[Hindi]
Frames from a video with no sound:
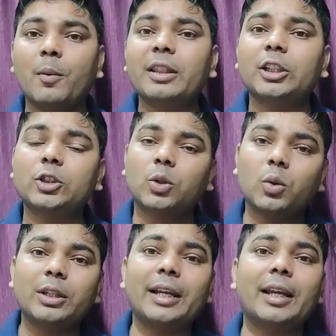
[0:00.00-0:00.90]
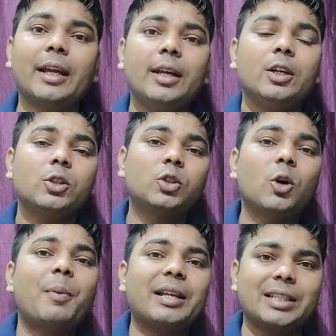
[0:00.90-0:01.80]
वो बंदे तो जरूर देखे
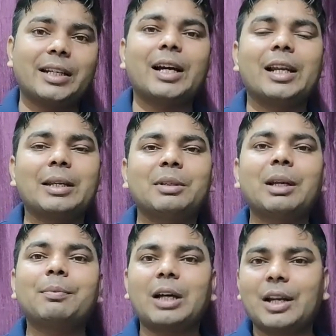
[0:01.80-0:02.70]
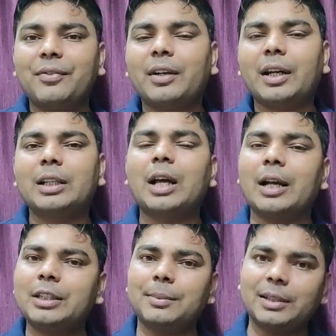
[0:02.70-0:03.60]
जो पैसा निकाल की मतलब तारीफ ही कर रहे
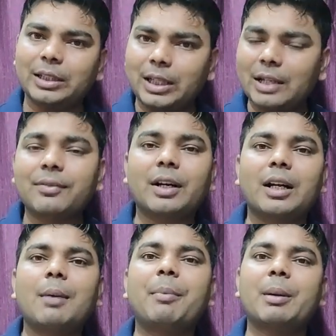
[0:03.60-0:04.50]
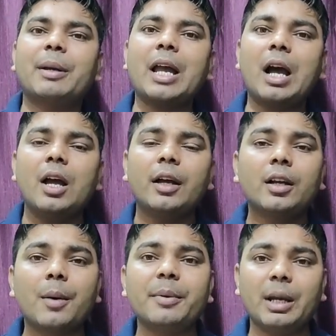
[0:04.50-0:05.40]
थे अच्छी बात है तारीफ करना पर भैया
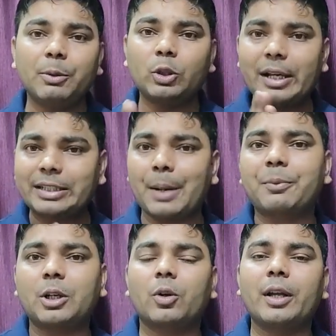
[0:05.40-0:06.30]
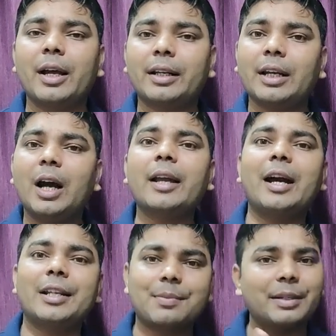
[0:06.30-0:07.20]
कमियां भी तो एक्सेप्ट करो यार की हाँ
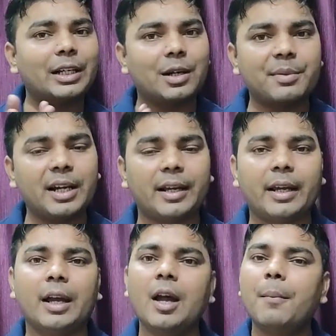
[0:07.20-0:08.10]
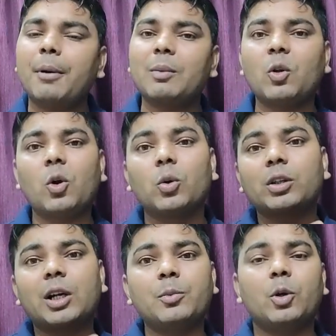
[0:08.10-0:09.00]
यार इसमें ये कमियां हैं पर वो लोग
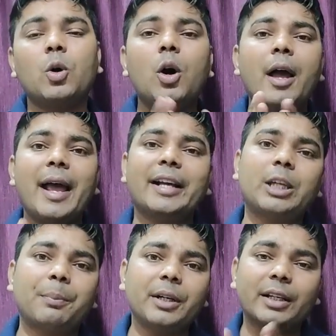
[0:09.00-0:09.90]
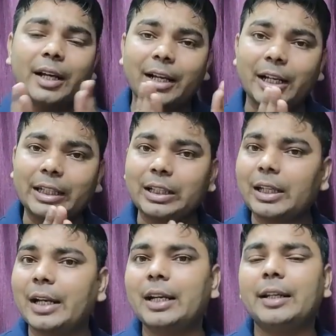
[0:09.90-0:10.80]
उन कमियों को एक्सेप्टेड करने के लिए
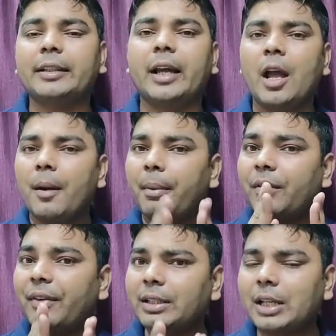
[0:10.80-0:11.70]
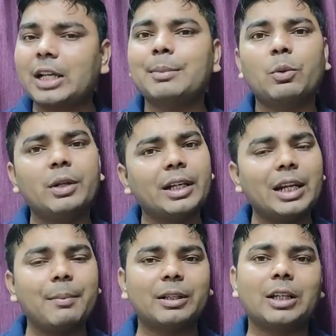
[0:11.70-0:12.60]
तैयार ही नहीं थे पर फ्रेंड्स आज मैं उन्हीं
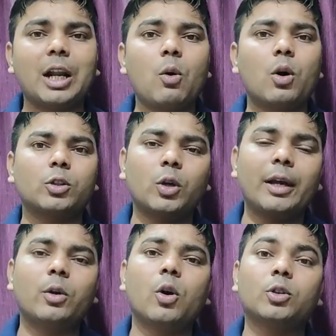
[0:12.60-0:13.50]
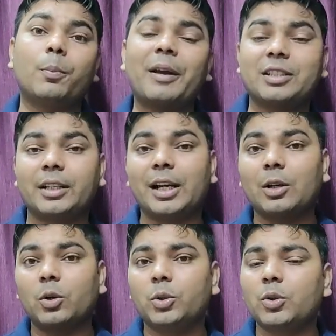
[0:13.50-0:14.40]
के लिए बता रहा हूँ और जो है लोग जो पैसा
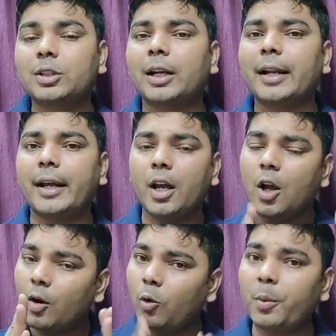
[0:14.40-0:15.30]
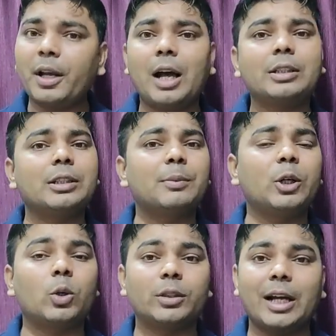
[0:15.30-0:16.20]
निकाल को यूज कर रहे हैं वो भी आज इस
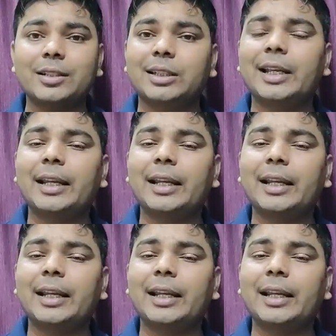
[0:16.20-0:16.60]
वीडियो को ध्यान से